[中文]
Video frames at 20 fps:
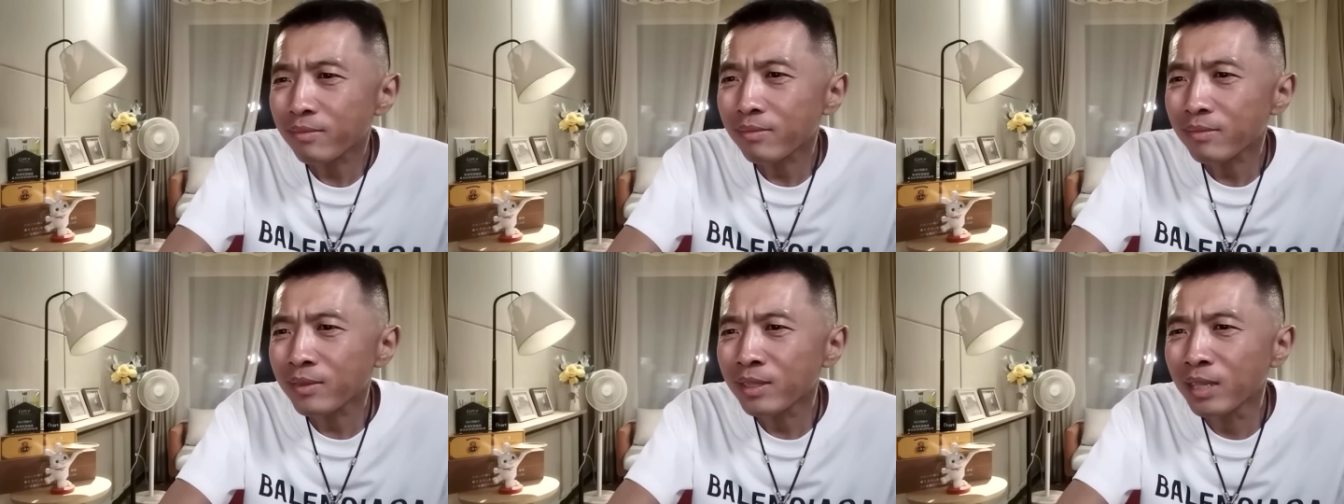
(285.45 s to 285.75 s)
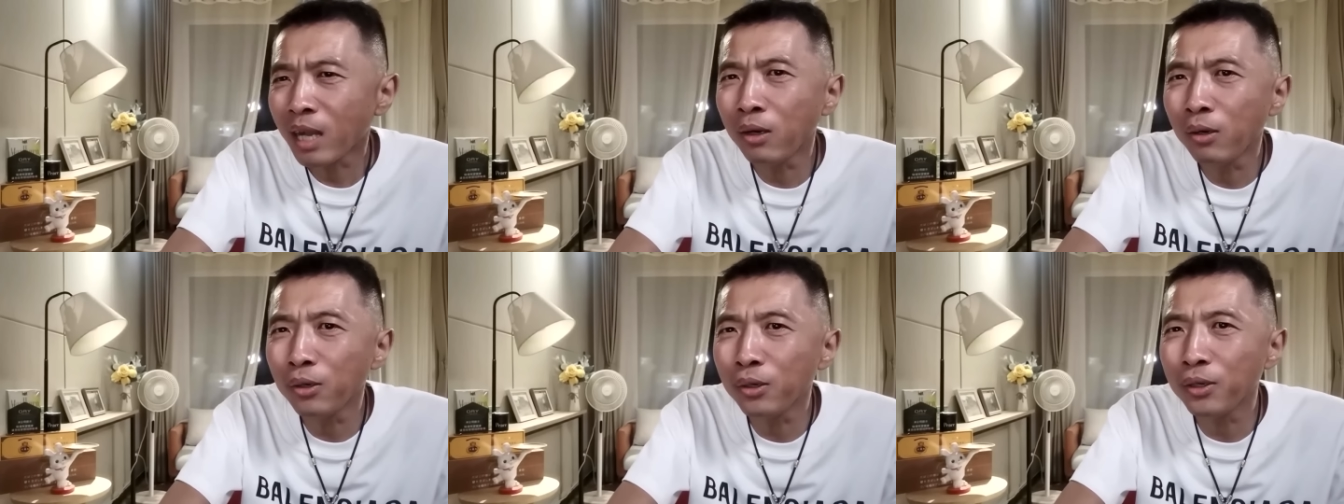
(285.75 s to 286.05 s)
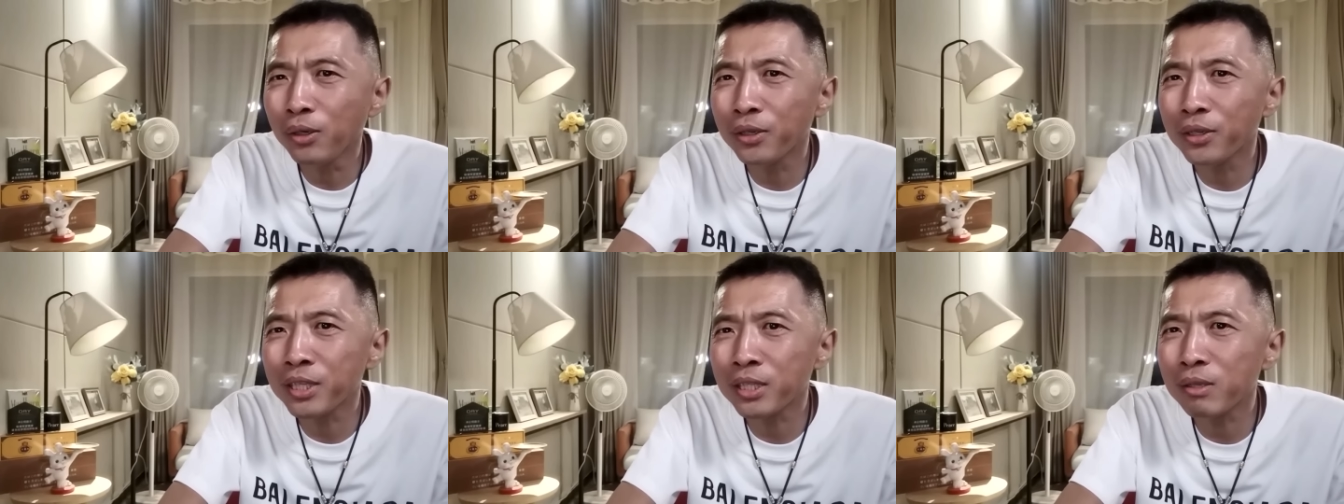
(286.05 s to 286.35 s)
然
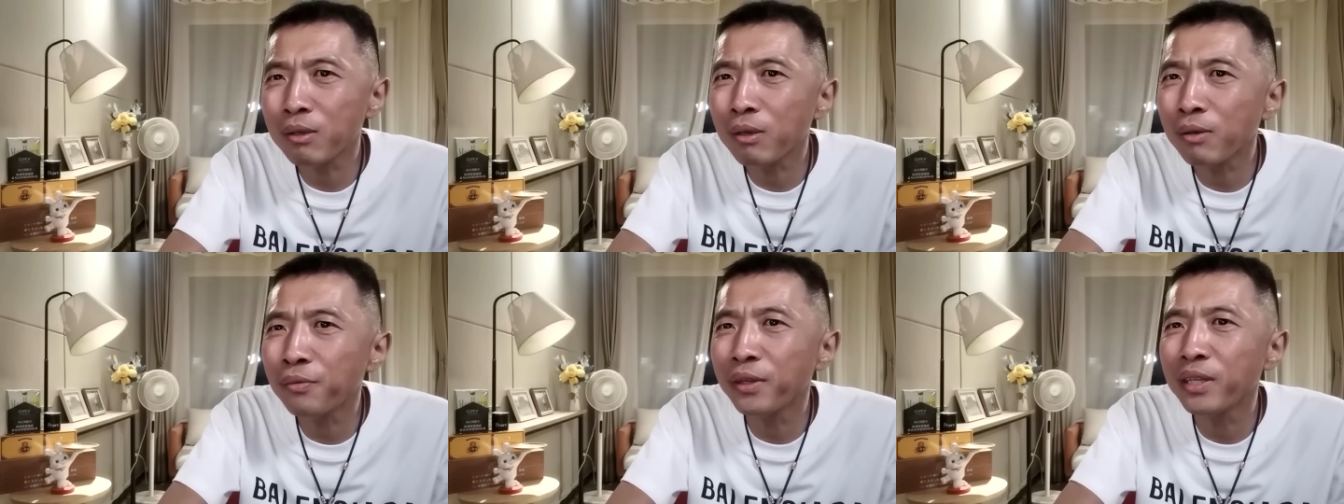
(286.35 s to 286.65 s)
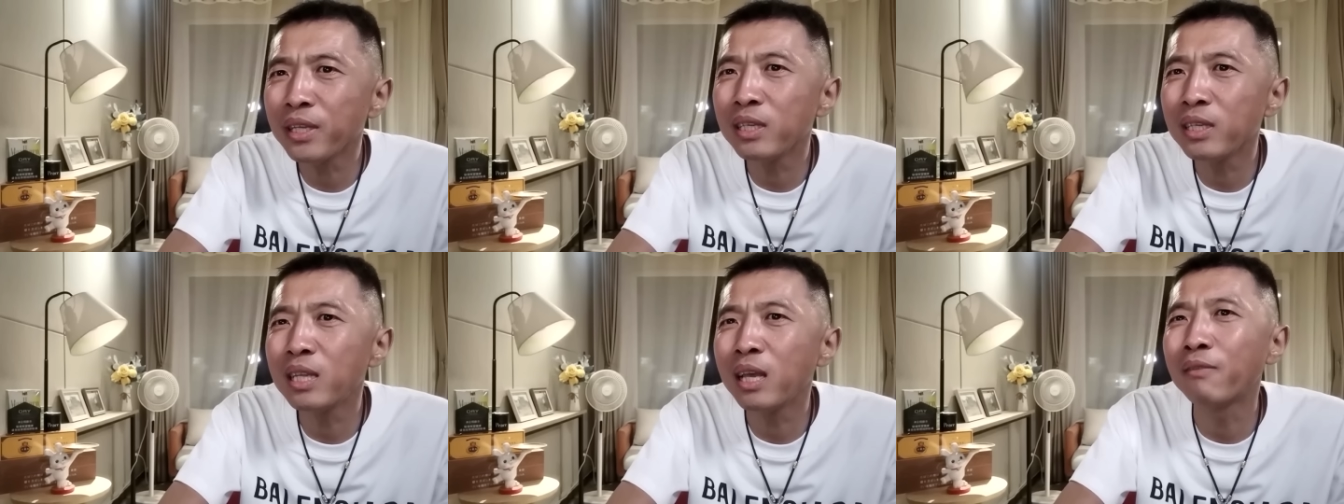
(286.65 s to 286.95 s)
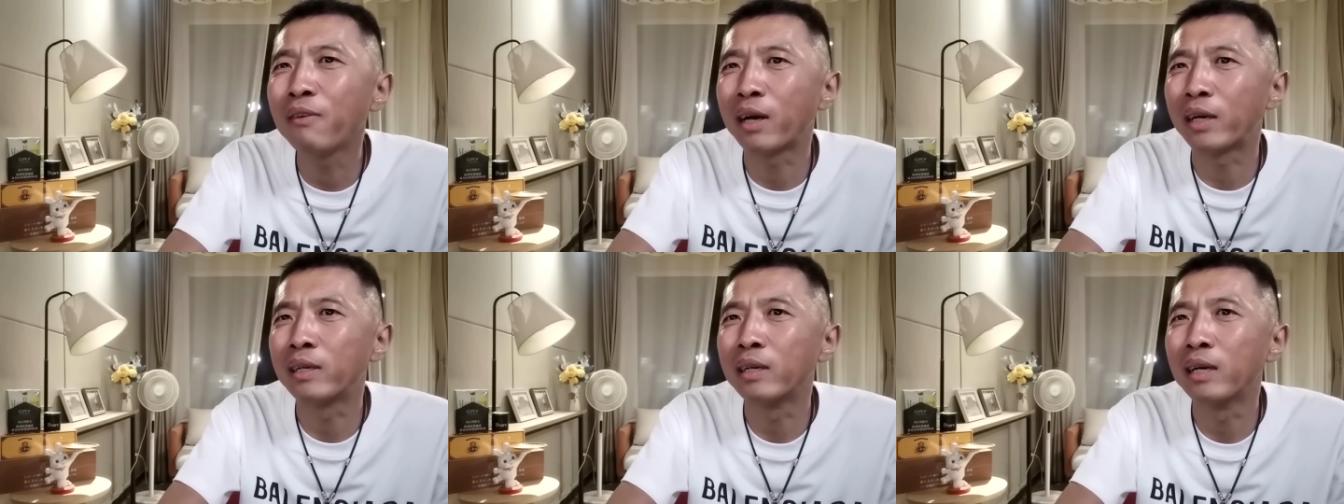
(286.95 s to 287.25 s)
后四月份的一天
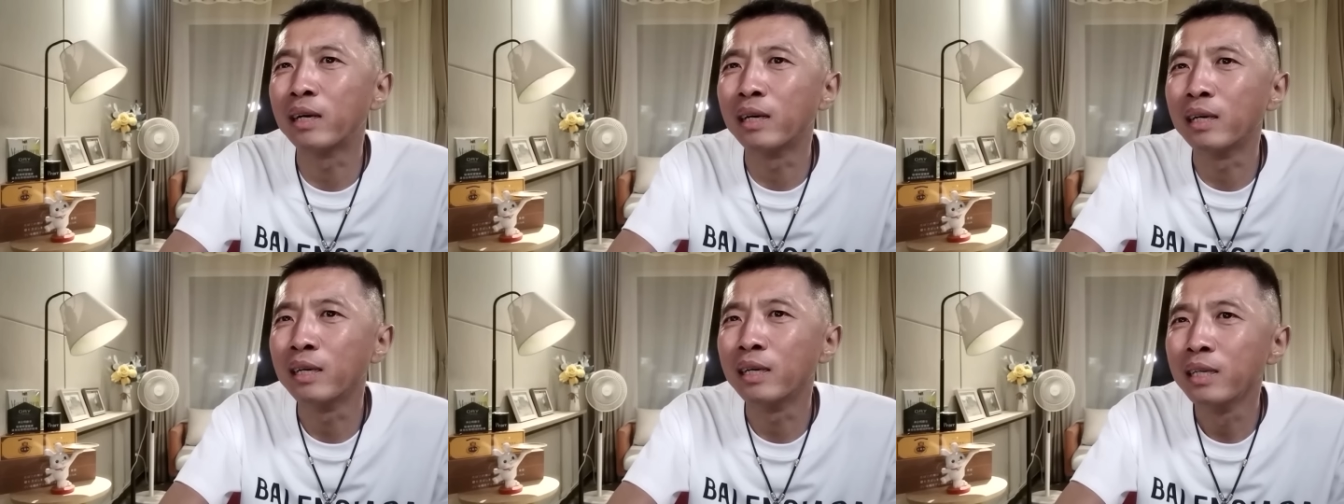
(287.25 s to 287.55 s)
晚上，